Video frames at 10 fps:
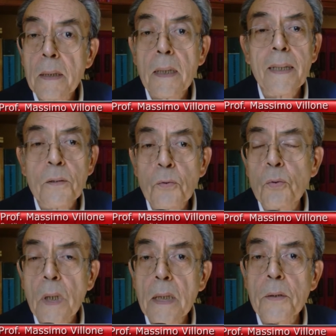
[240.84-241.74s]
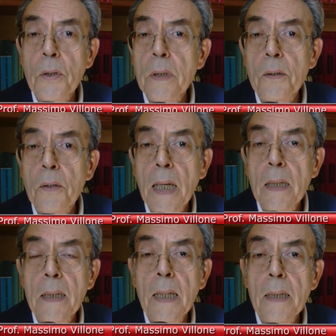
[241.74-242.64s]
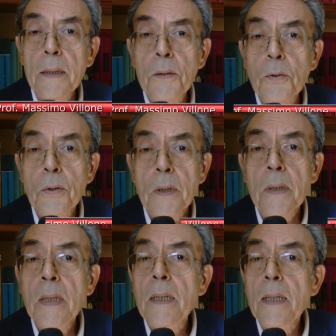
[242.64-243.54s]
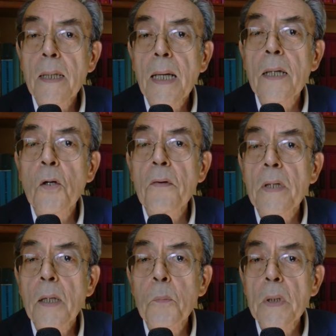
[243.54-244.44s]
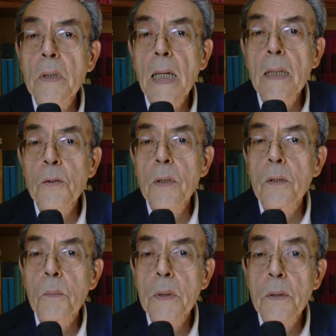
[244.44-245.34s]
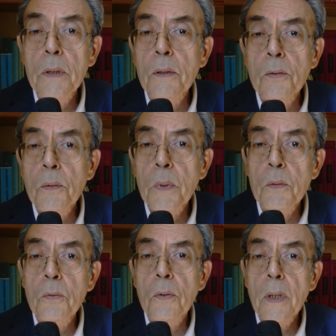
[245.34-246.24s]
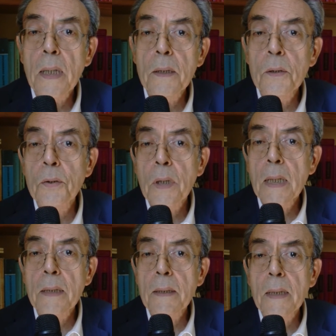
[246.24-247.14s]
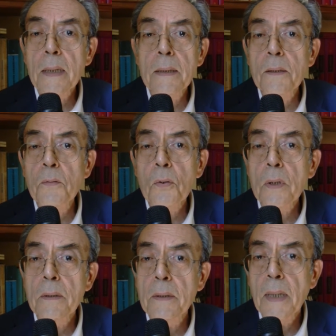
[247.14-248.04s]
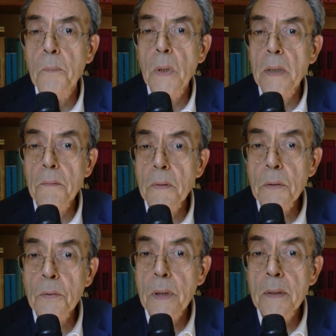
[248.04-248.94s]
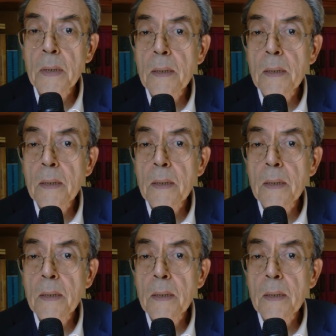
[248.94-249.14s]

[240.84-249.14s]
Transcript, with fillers: che nessuna legge elettorale garantisce la governabilità al 100% e soprattutto garantisce che la sera che si vota si sappia chi vince.